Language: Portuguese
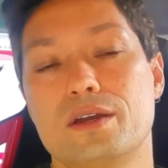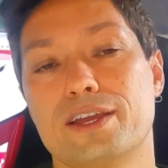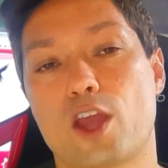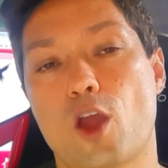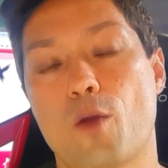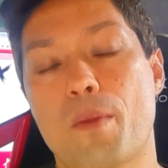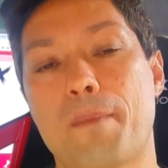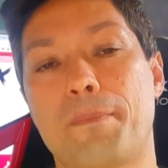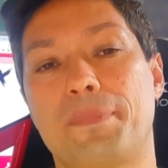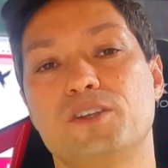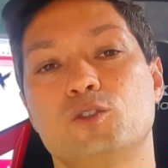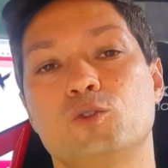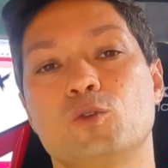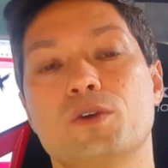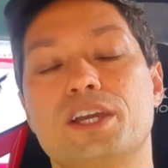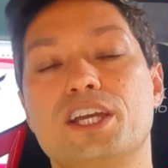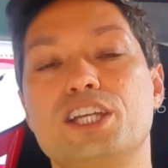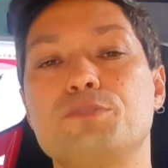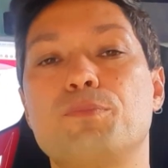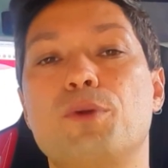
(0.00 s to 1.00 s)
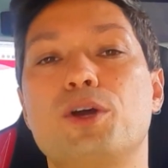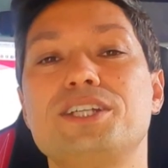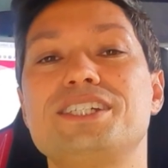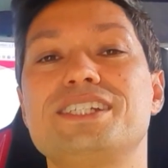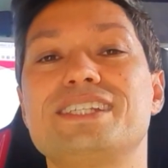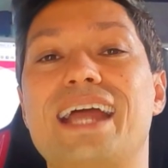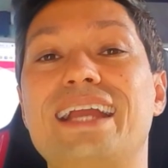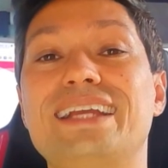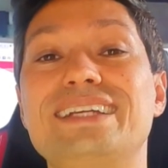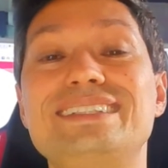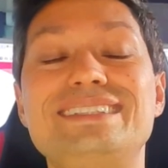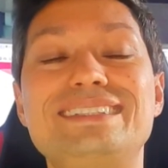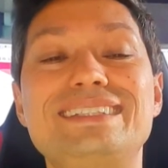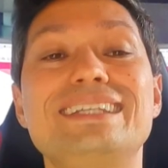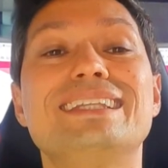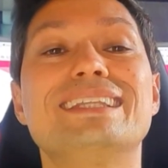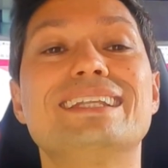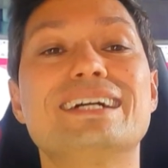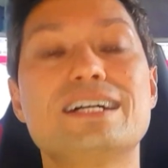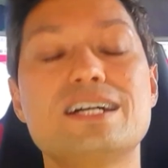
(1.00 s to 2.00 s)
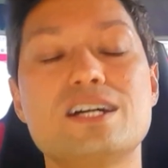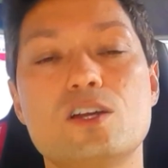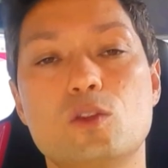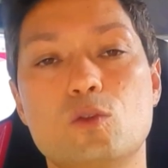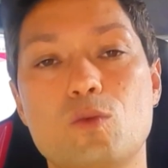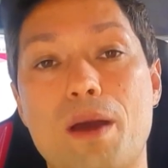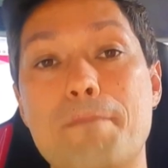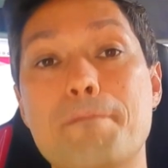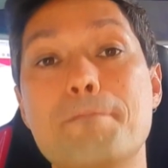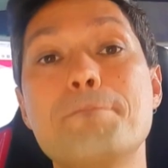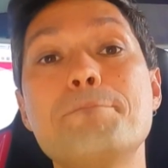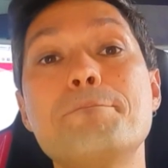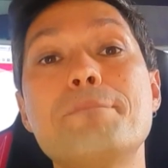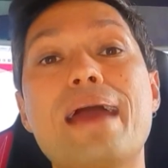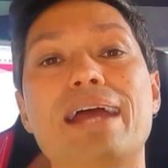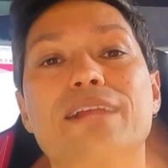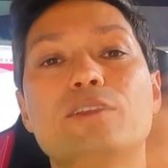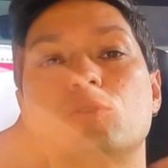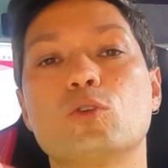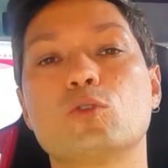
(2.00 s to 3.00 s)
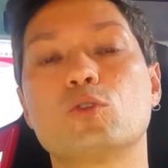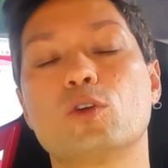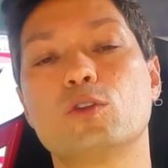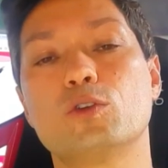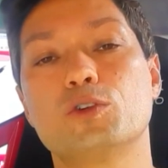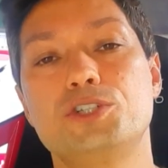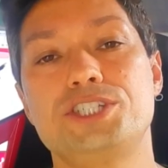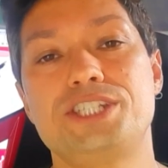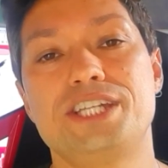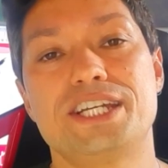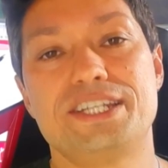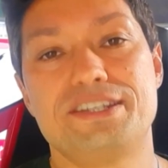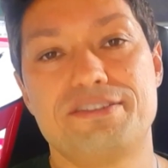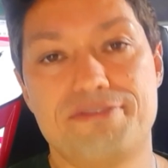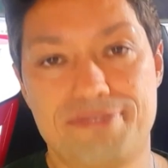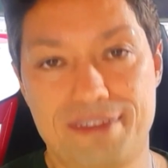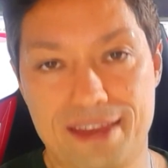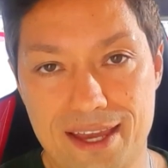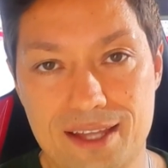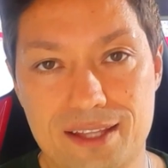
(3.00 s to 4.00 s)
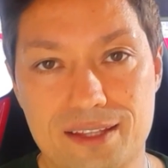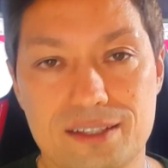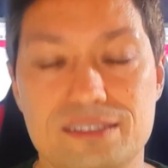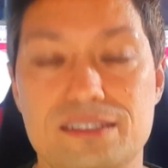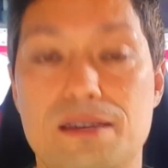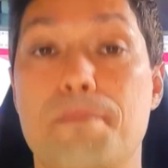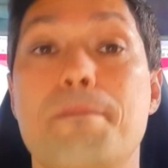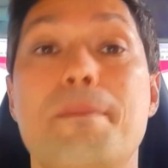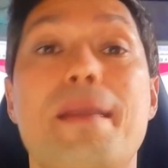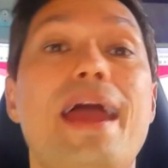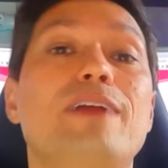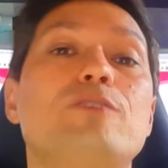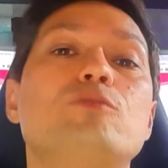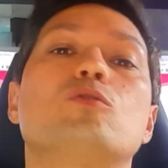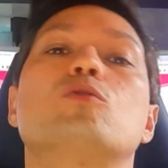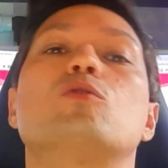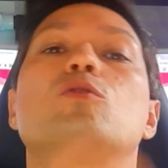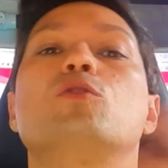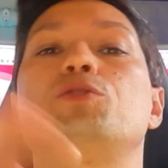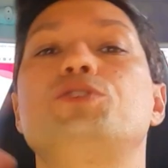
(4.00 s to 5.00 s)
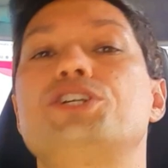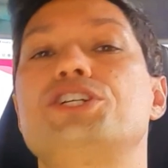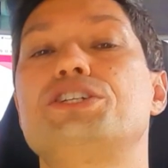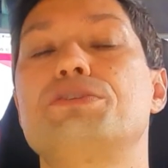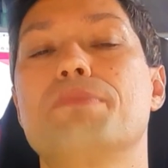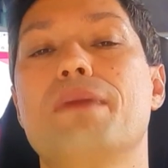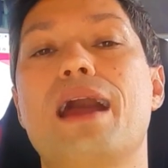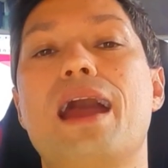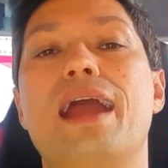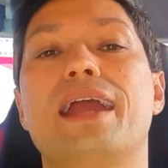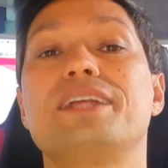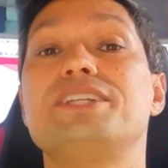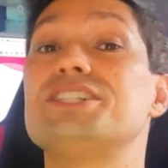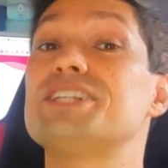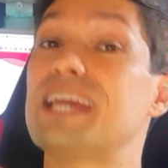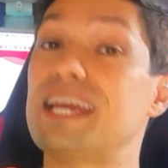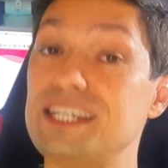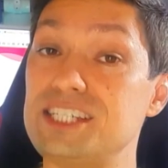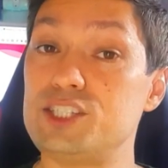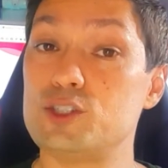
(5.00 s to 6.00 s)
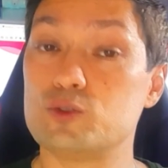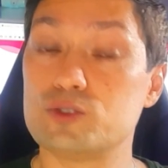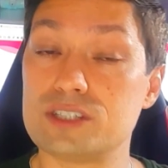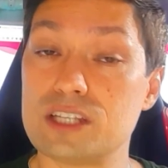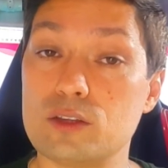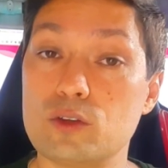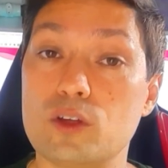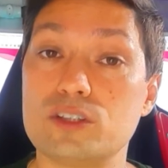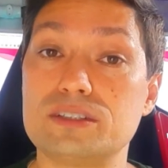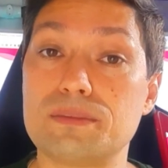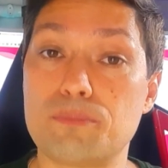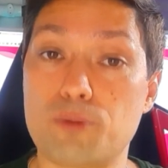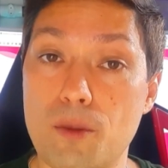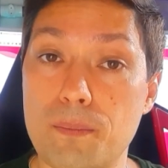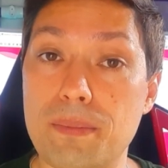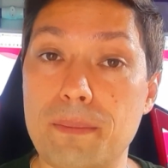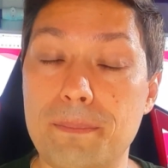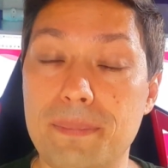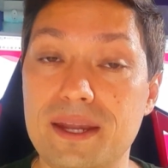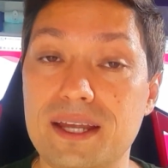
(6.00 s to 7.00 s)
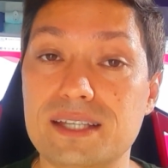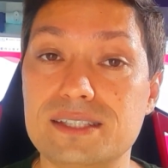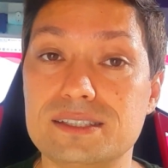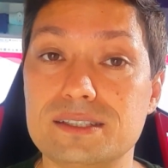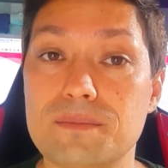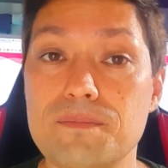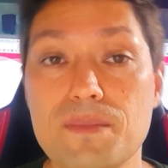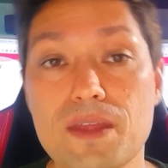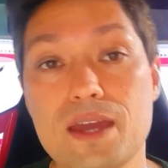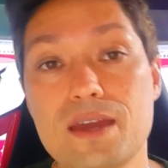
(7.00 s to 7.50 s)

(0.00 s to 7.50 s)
que é uma pessoa que a gente pode estar ensinando a metodologia de vendas, a metodologia de marketing que a gente usa na nossa própria empresa.